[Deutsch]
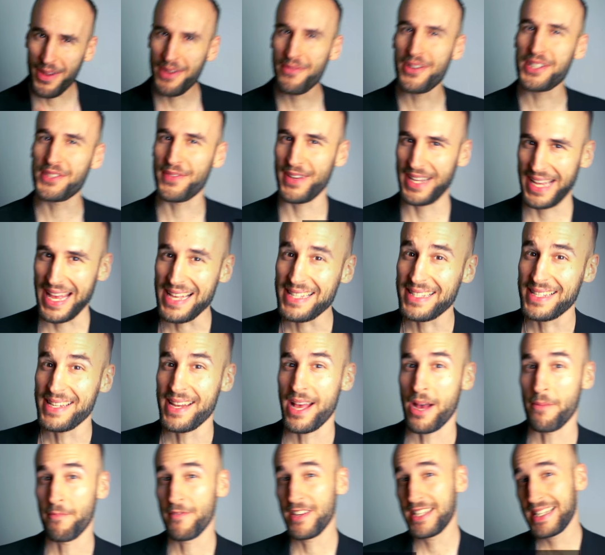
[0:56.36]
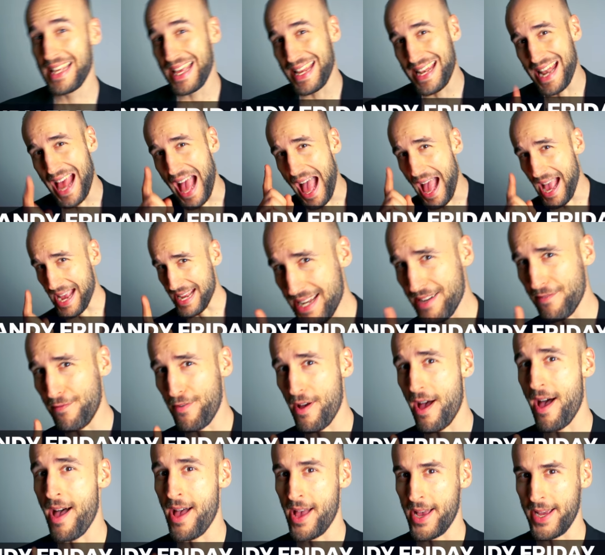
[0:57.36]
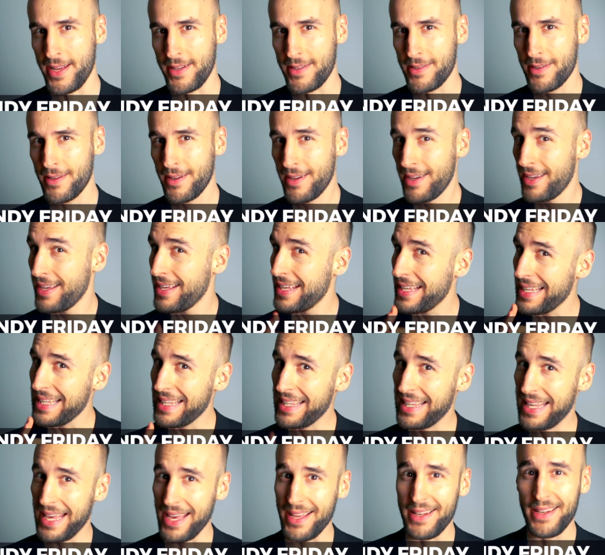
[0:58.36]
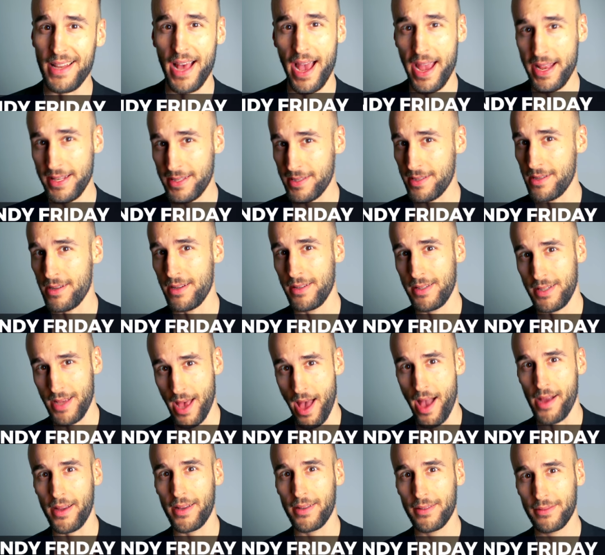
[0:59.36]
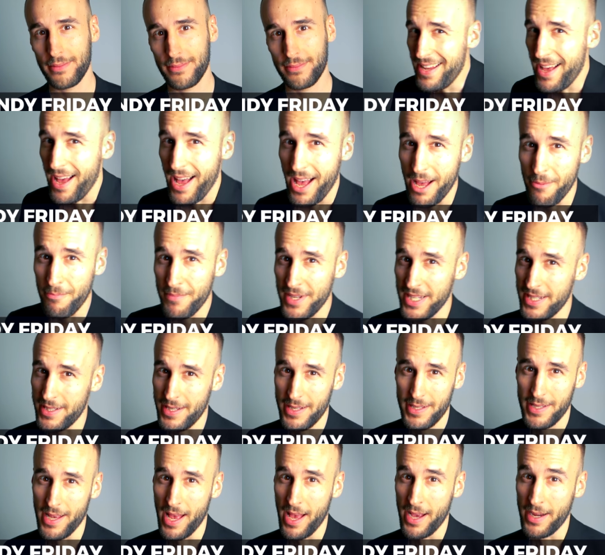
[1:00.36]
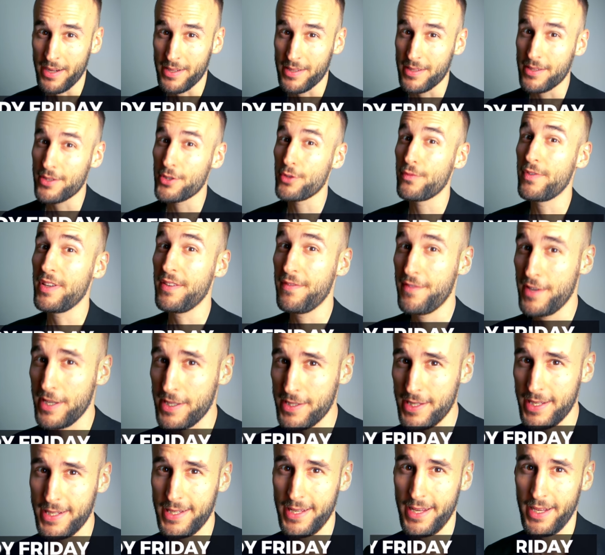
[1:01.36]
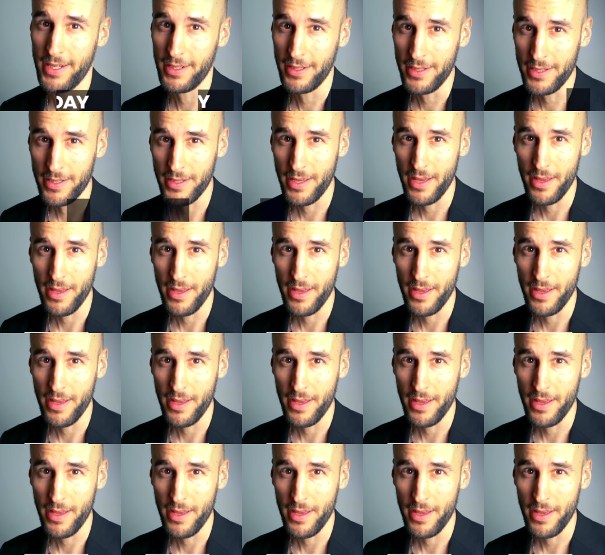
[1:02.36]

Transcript: wenn wir es vergessen haben, wir sehen eine Wahrheit, jeden einzelnen Tag. Kinder haben nicht diese Angst, so wie wir sie täglich